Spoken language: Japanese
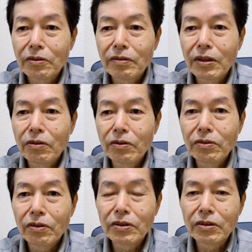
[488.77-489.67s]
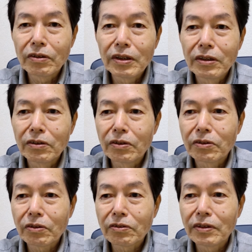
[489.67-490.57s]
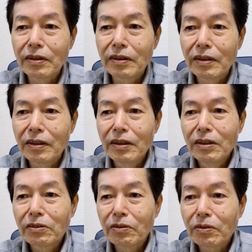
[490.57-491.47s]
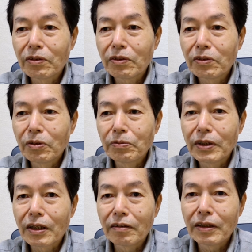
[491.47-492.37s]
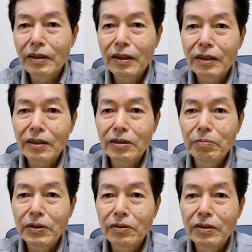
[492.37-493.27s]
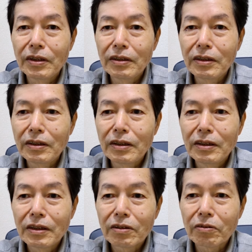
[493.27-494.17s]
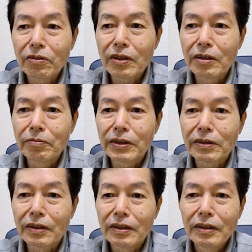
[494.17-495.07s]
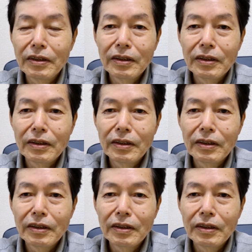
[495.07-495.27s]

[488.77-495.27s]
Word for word: それは本能寺の変の直前で、その後、信長は明智光秀に殺されました。